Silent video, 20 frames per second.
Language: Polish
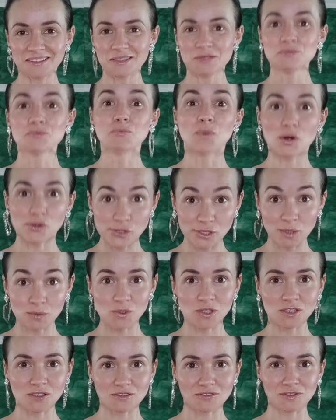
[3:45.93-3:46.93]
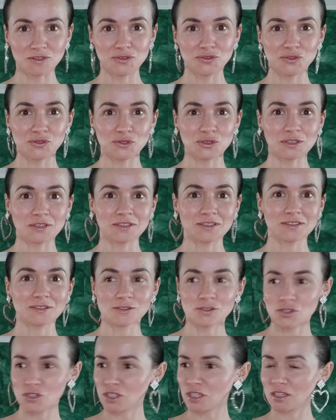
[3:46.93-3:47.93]
i można przeżywać coś
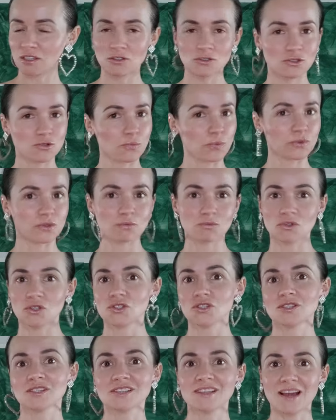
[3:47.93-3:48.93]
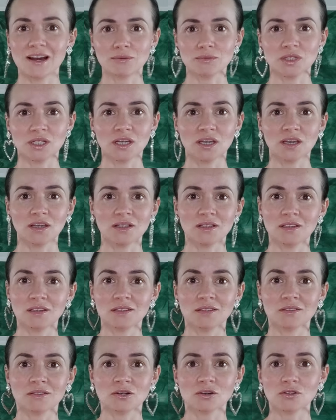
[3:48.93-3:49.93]
takiego, coś takiego, co potem niesie dniami
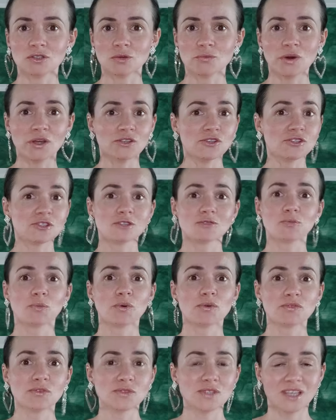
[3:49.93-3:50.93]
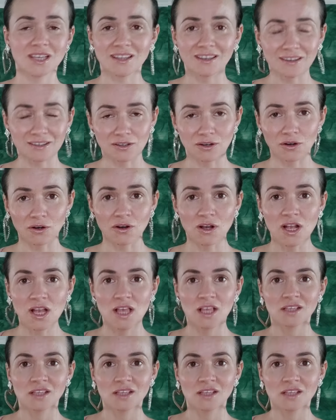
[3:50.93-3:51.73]
i to nie ma nic powiązanego